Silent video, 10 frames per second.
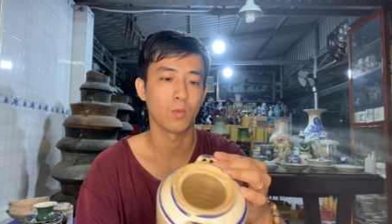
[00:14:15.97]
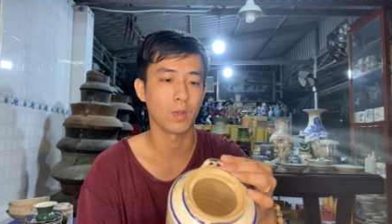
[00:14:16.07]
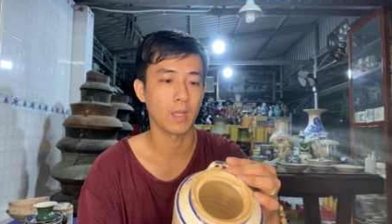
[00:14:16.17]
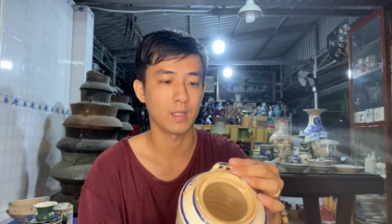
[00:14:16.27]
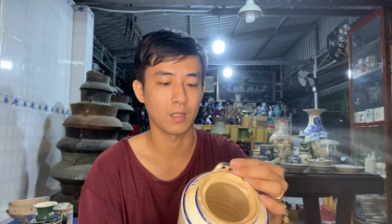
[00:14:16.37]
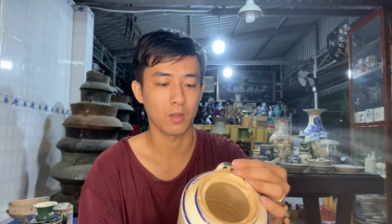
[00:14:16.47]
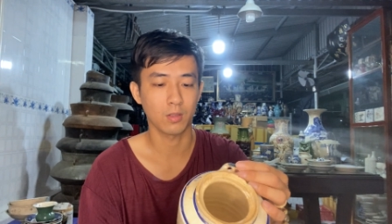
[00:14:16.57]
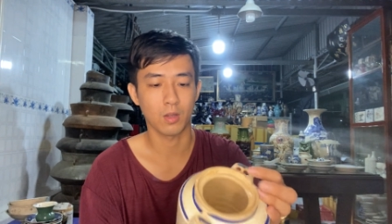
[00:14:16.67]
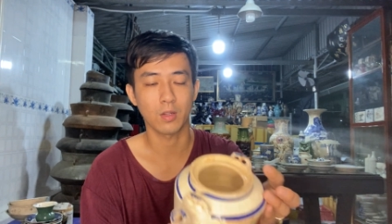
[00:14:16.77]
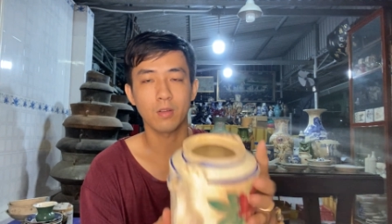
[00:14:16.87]
rồi ra khỏi
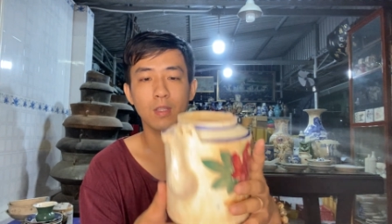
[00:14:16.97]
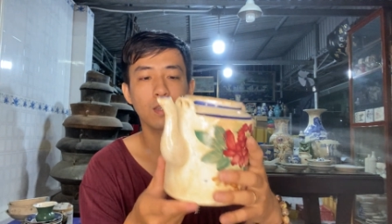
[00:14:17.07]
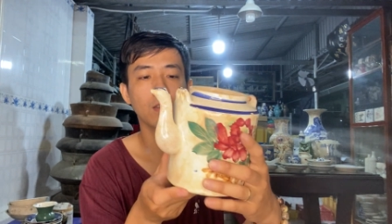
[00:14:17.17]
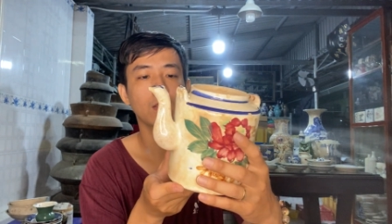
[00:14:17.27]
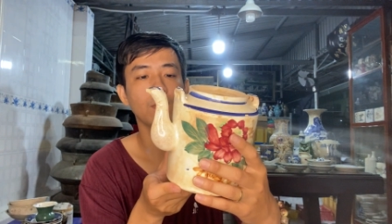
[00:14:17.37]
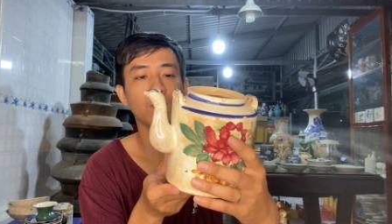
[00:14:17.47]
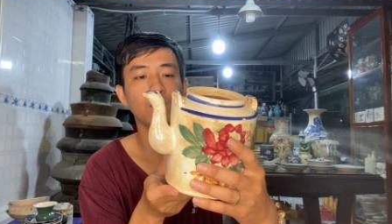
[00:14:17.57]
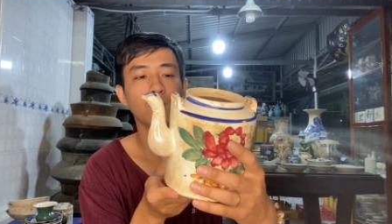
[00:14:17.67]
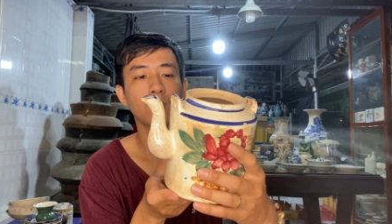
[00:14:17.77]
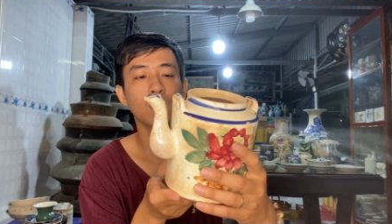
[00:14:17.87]
khỏi nói nha
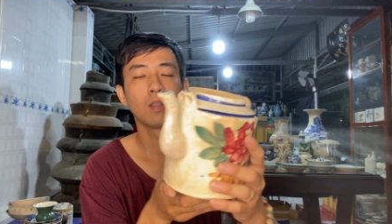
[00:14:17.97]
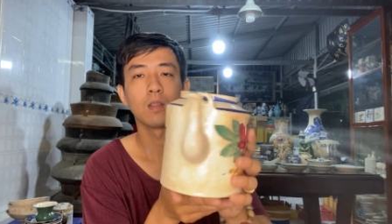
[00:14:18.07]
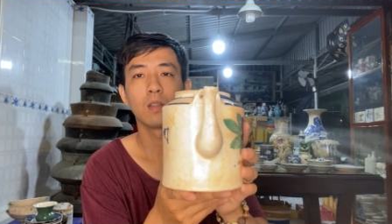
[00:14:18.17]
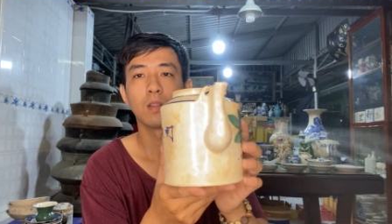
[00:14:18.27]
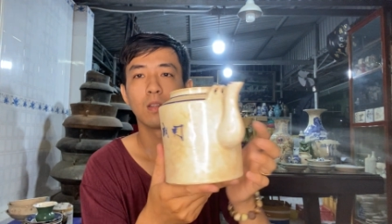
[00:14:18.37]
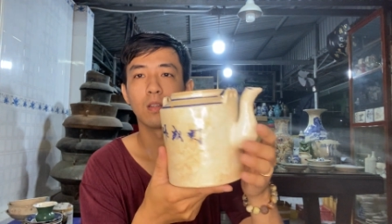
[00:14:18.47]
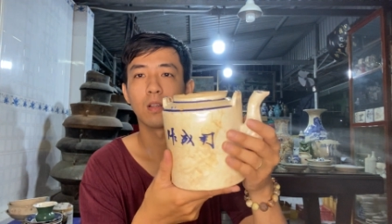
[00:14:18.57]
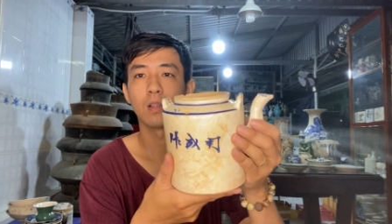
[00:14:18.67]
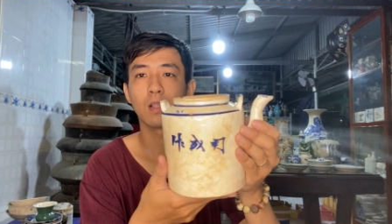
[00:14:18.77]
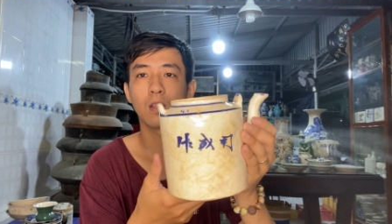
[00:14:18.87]

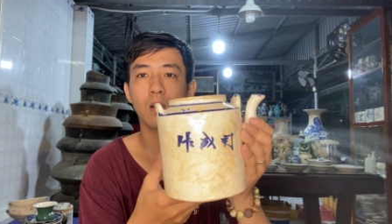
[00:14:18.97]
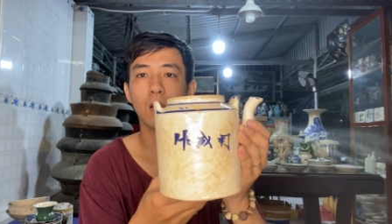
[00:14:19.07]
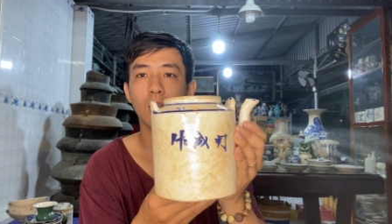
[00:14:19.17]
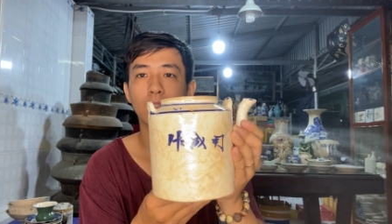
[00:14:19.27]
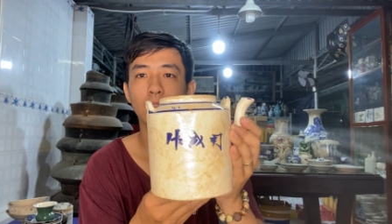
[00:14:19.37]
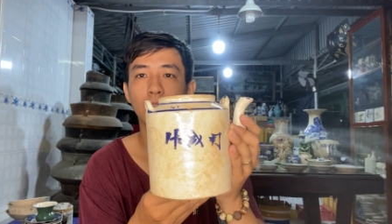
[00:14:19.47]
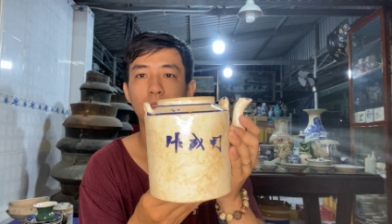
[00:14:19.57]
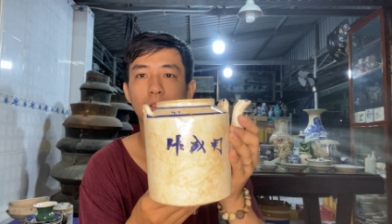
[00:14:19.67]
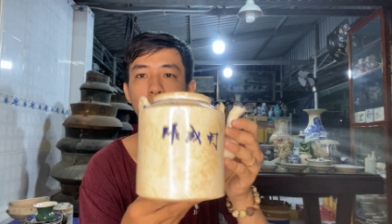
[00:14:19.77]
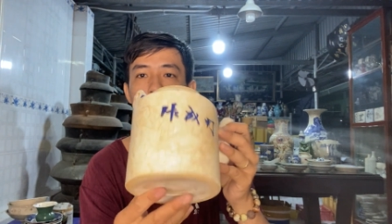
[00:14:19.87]
nó cái lò
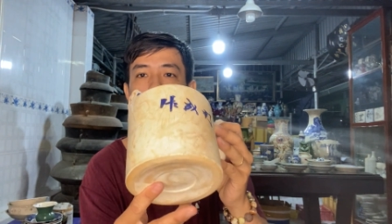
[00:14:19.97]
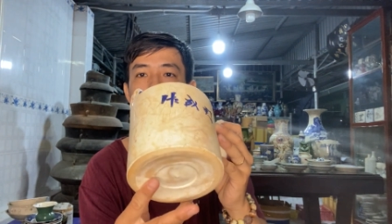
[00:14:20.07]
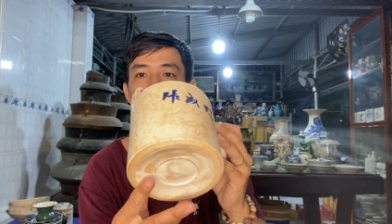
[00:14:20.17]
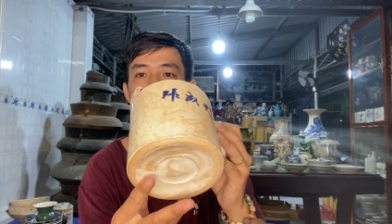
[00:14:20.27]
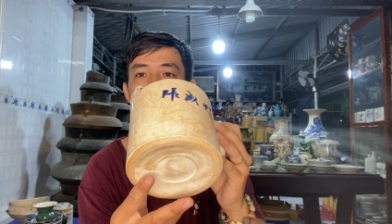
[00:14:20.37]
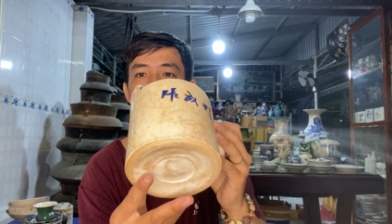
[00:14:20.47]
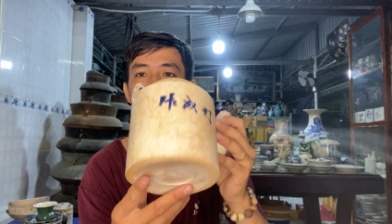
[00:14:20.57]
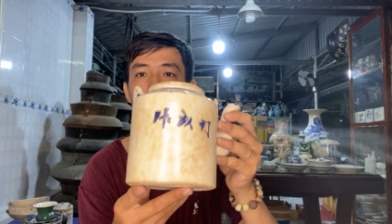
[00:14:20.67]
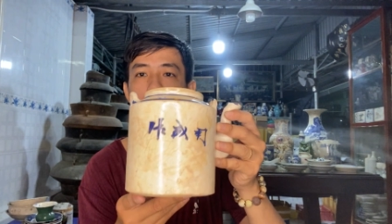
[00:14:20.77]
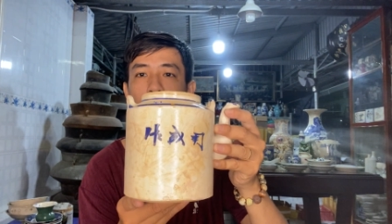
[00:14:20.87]
trôn
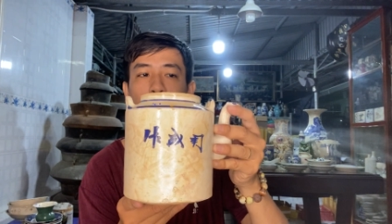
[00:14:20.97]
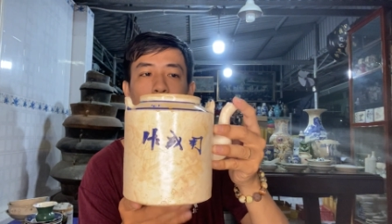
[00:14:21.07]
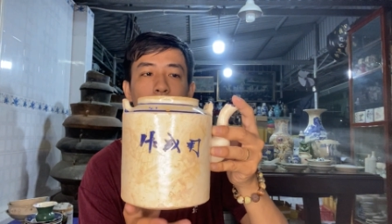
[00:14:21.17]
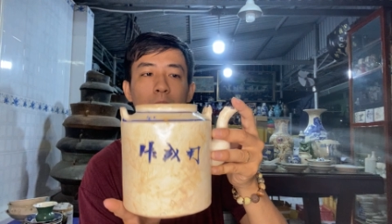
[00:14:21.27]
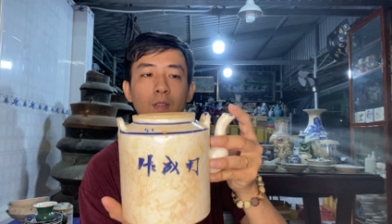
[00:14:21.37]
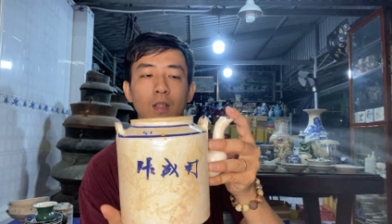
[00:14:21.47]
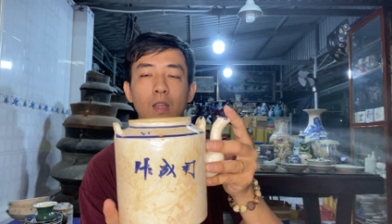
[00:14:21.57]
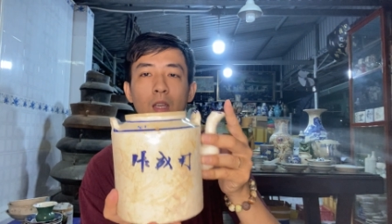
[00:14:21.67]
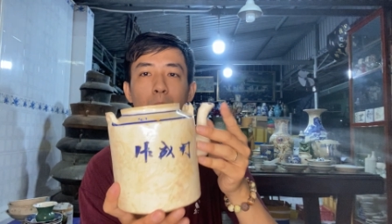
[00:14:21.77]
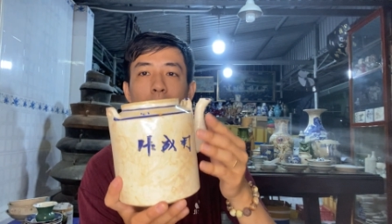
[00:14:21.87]
đây
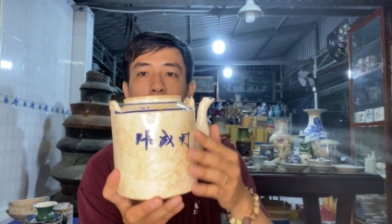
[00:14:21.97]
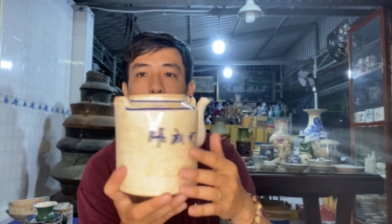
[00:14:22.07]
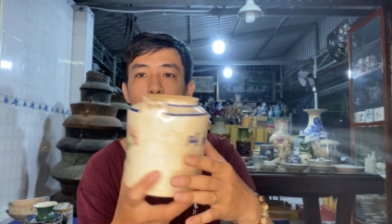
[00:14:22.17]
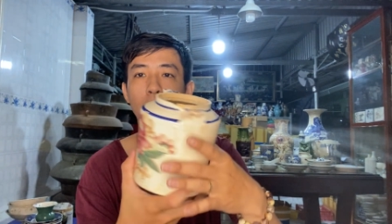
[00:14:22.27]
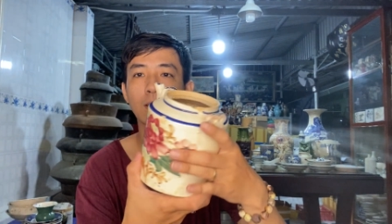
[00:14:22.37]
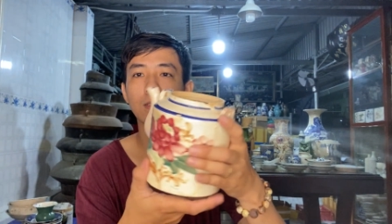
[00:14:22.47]
bình này mình bán